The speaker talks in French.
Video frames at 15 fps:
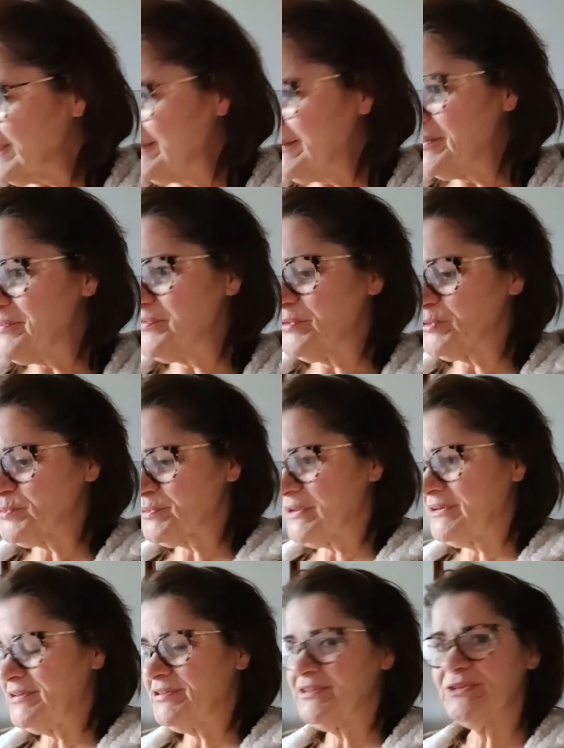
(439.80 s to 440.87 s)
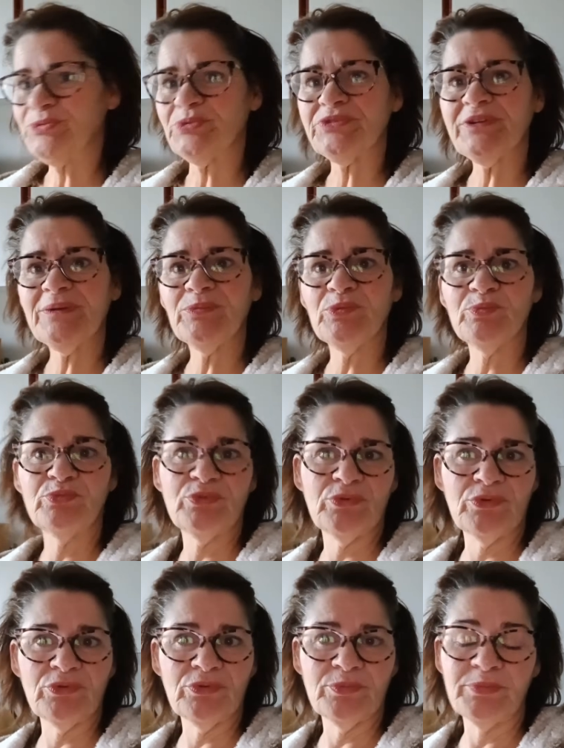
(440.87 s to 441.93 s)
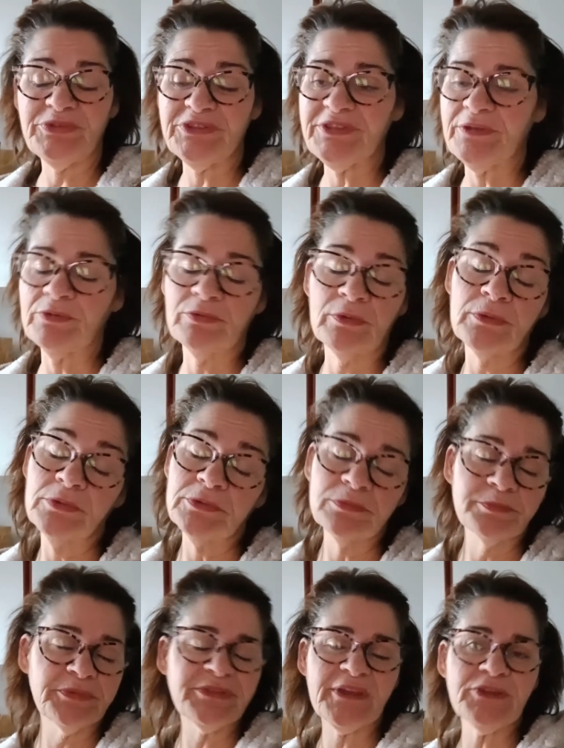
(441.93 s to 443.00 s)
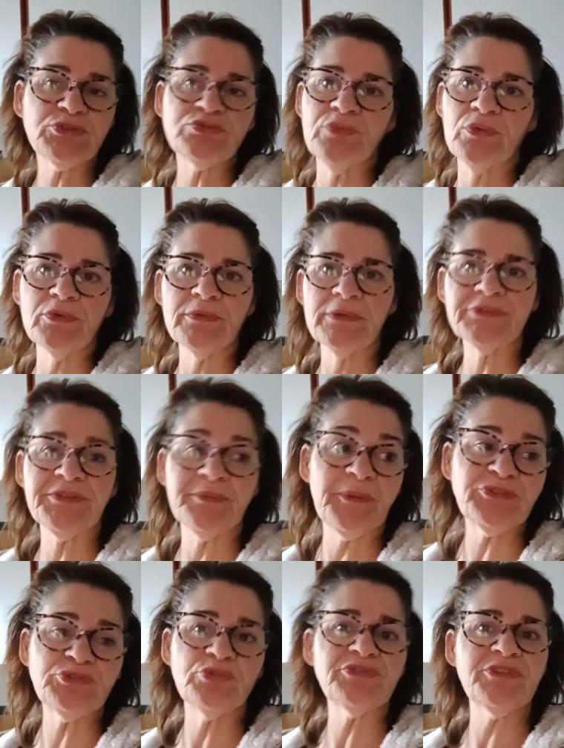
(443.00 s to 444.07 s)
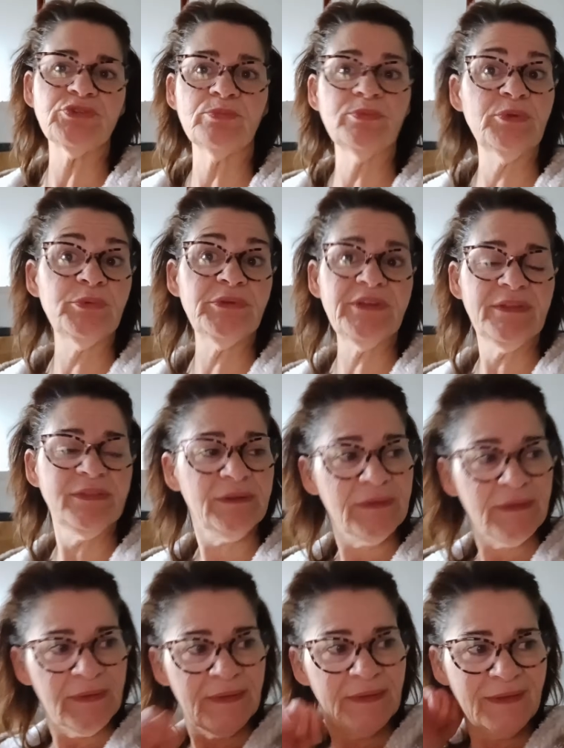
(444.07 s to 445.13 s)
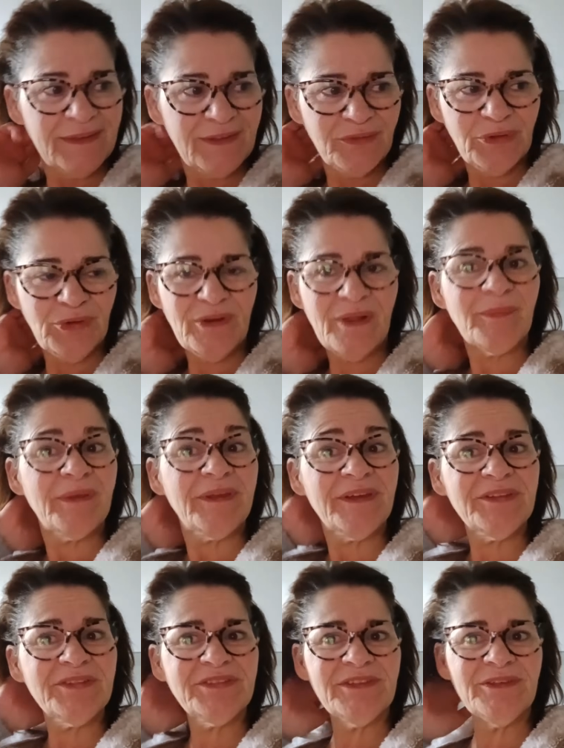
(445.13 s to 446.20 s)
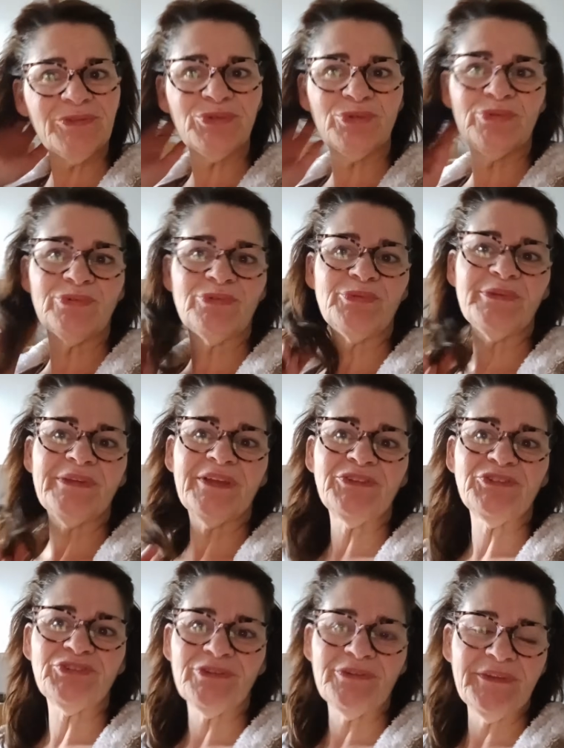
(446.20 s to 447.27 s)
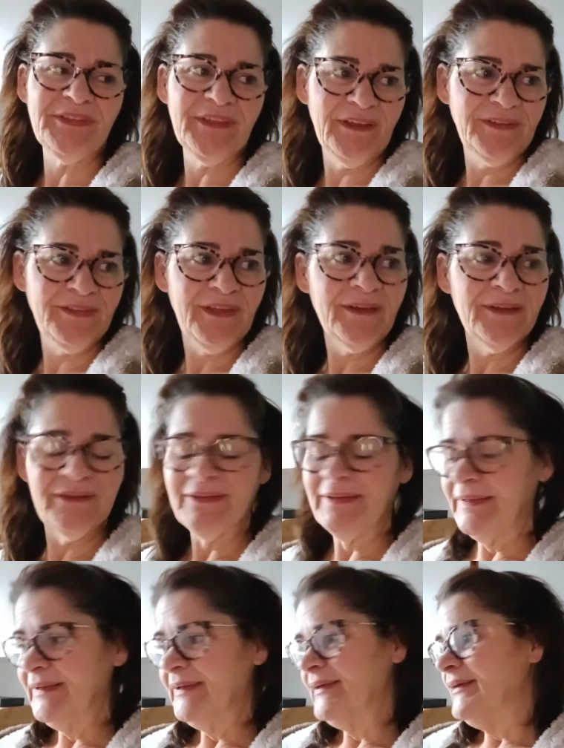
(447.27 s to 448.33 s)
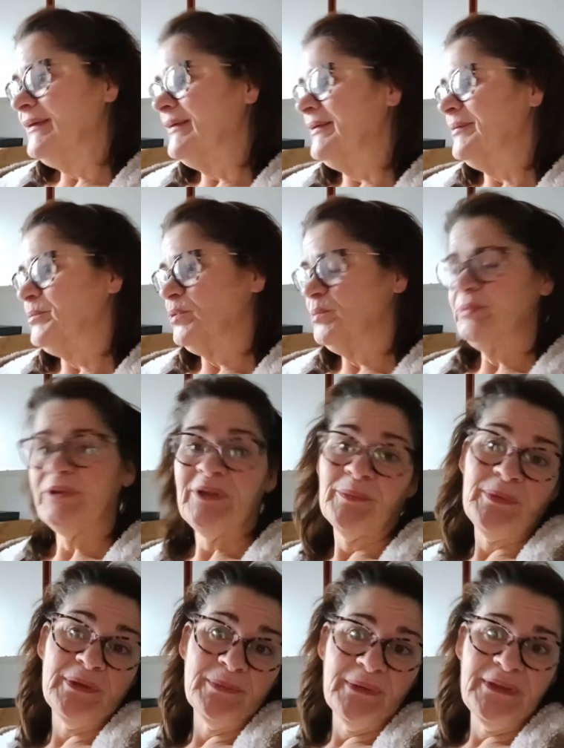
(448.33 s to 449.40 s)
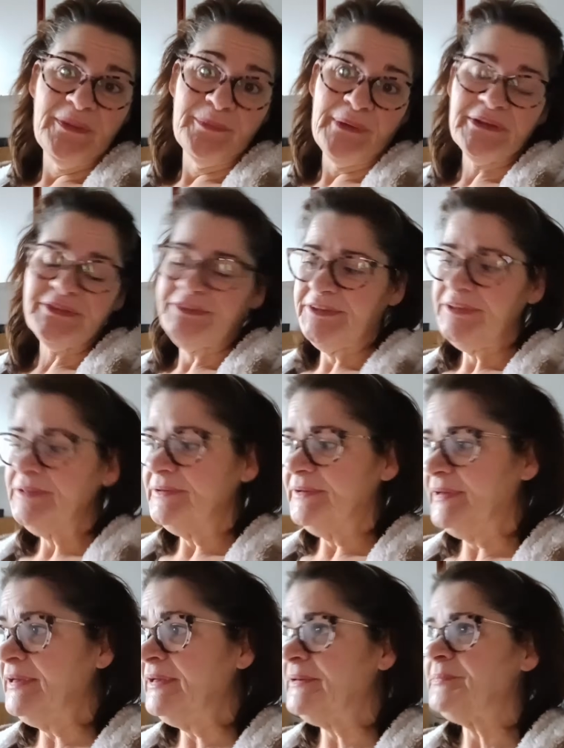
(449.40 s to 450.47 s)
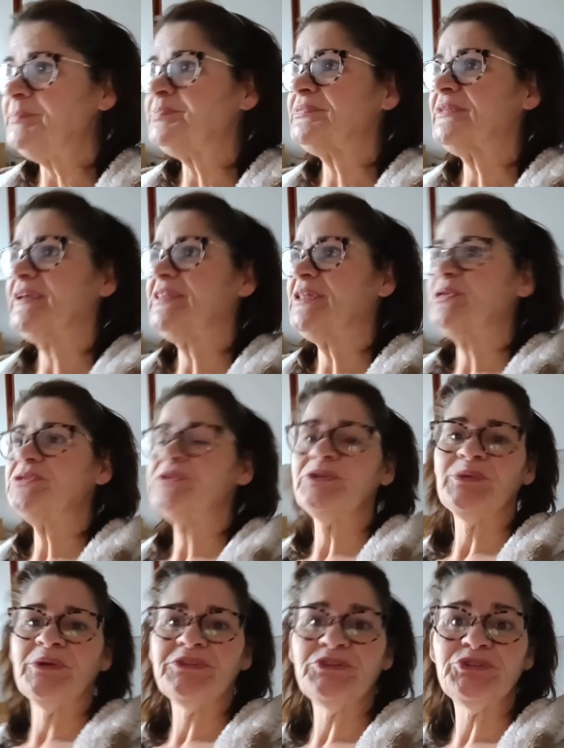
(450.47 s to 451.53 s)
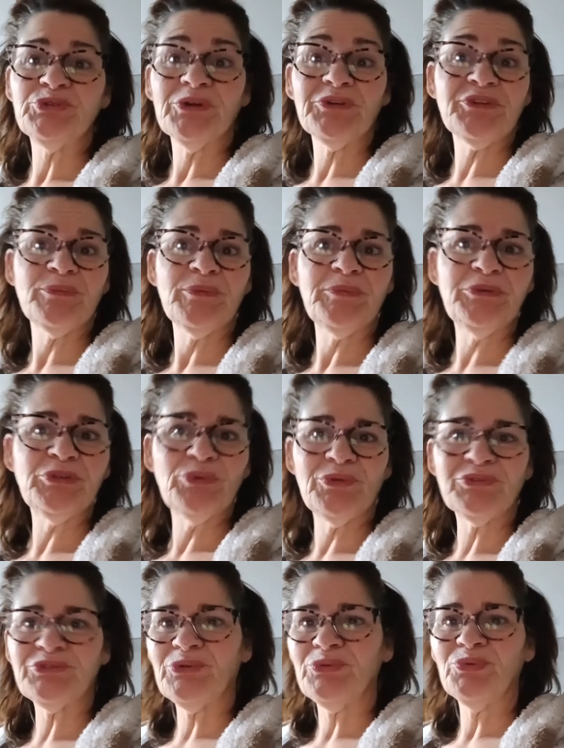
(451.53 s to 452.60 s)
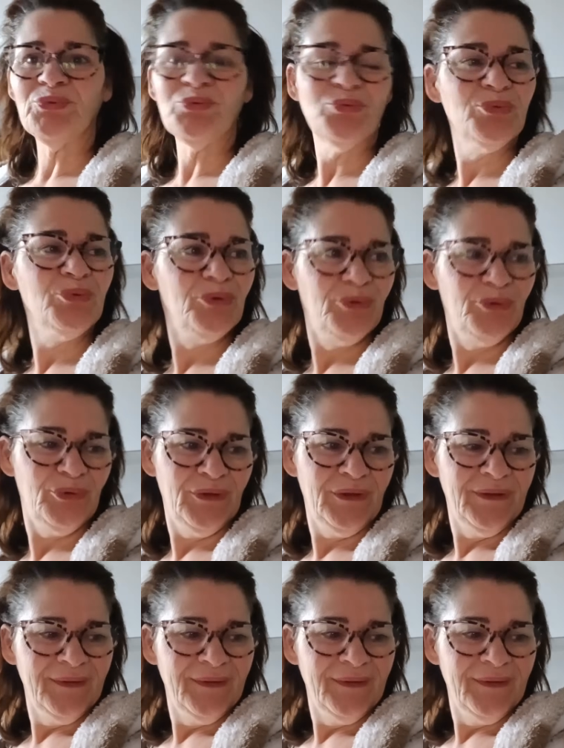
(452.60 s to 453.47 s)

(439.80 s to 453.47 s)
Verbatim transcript: Elle avait été hospitalisée, tout ça, donc pour, c'était, très souvent, hein, c'est pas de chance, ça tombe les week-ends. Et en fait, le lapin est resté tout le week-end chez le vétérinaire. Bon, puis la parole est partie. Il y en a une qui lui a dit, j'aurais jamais mis 300 euros euh,